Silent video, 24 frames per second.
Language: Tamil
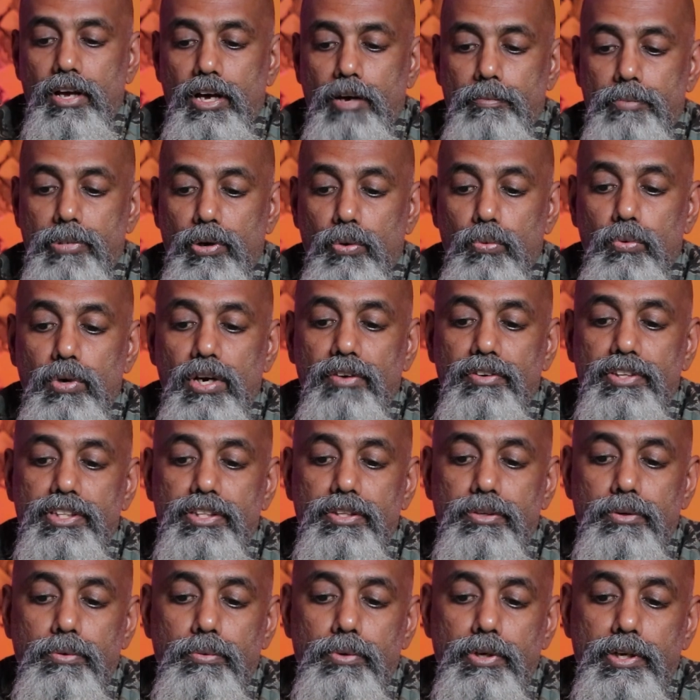அப்புறம் உள்ளே
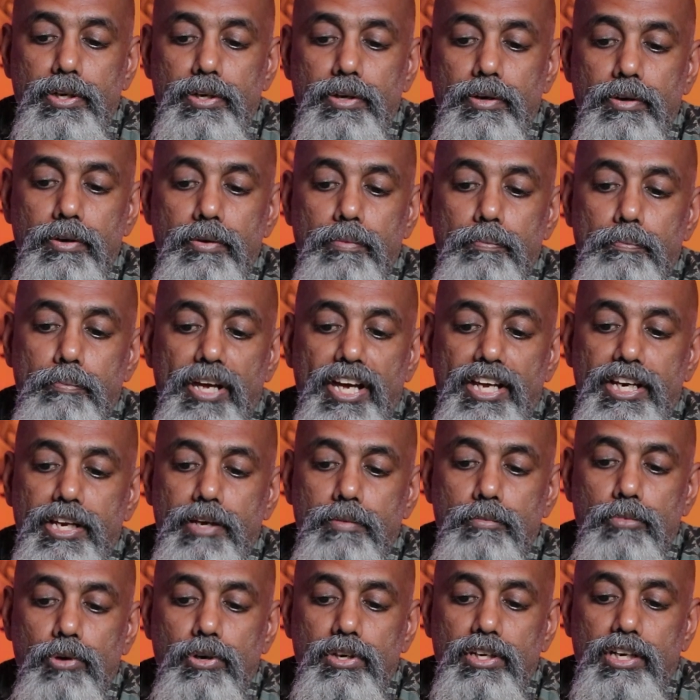வந்து ஒரு
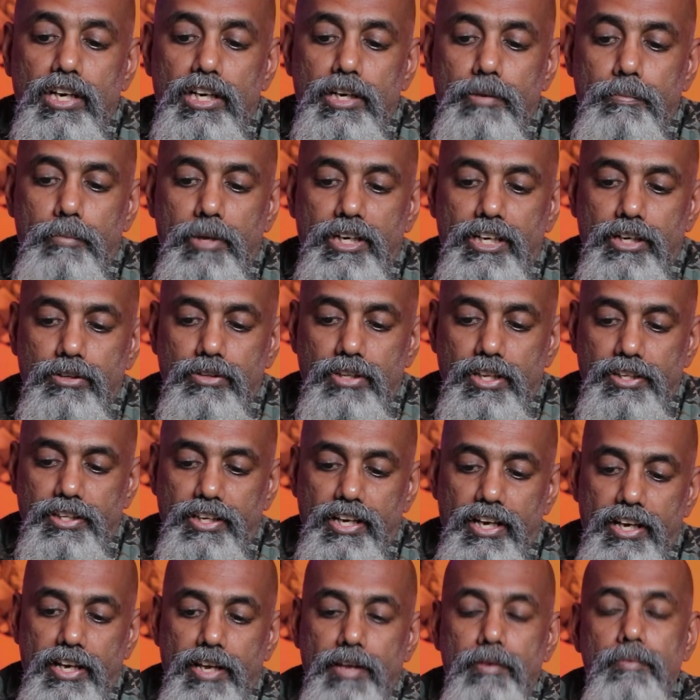பேரிங் மோடுக்கான பட்டன்
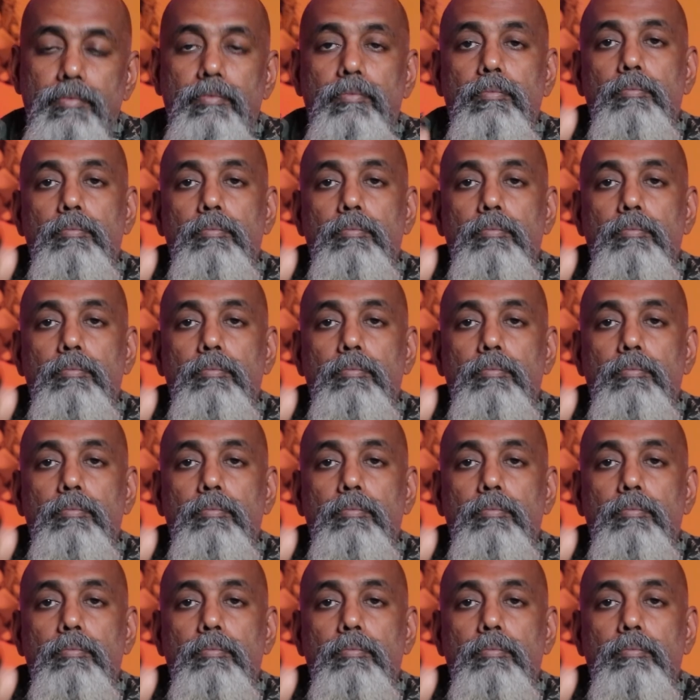வந்துருக்காங்க